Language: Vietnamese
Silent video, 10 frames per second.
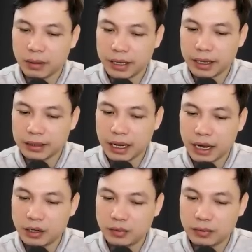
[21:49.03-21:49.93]
Mọi người
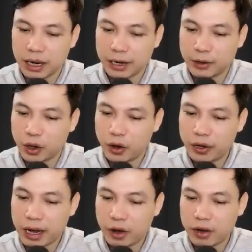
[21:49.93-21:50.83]
đều ngạc nhiên
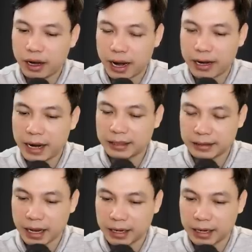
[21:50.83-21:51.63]
xen lẫn mừng rỡ.